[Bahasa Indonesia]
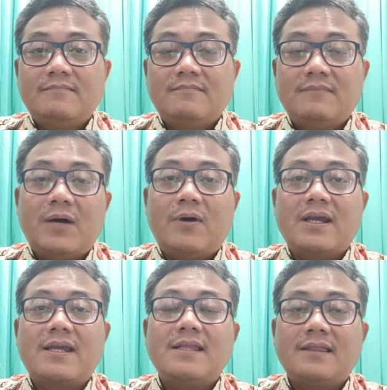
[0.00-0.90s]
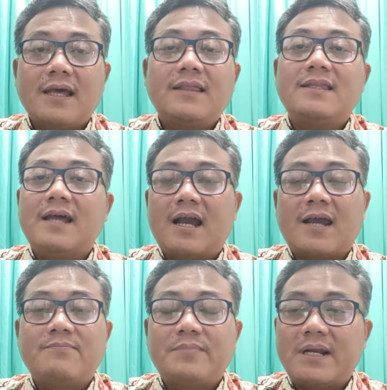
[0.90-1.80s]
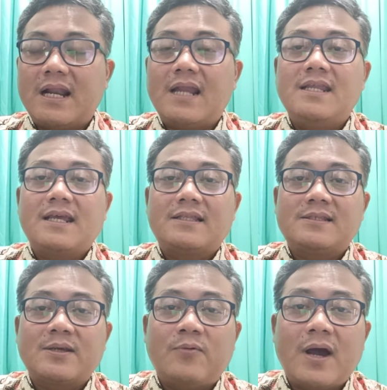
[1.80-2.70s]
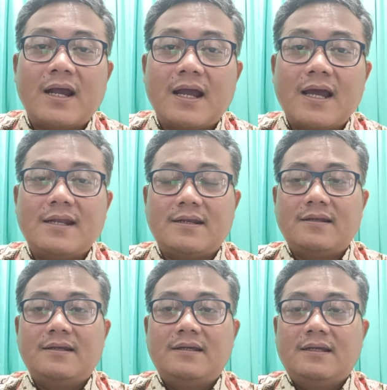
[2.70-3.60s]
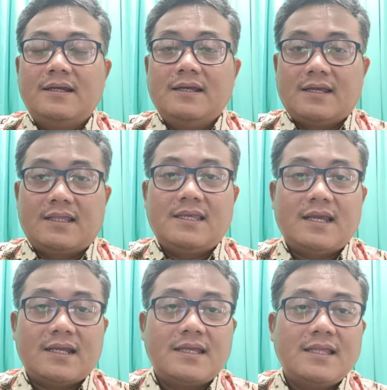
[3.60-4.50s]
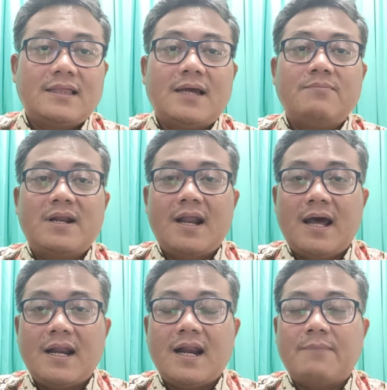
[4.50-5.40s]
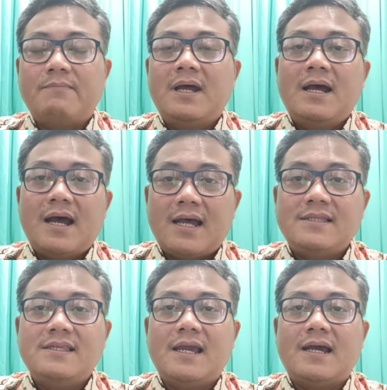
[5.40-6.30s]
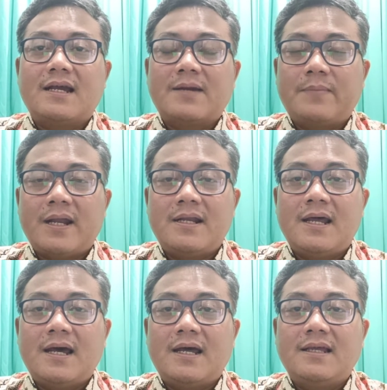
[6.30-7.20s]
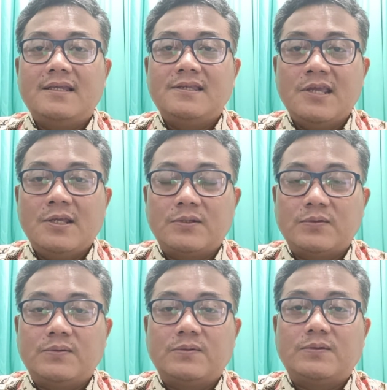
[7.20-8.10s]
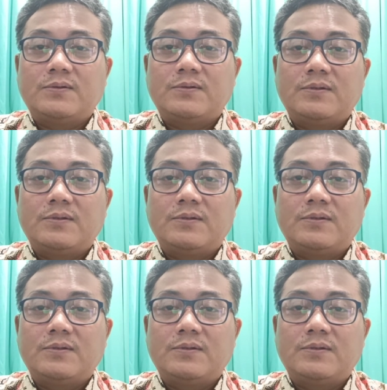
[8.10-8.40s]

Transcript: bahwa kita tidak akan pernah dikecewakan ketika kita berharap hanya kepada Yesus.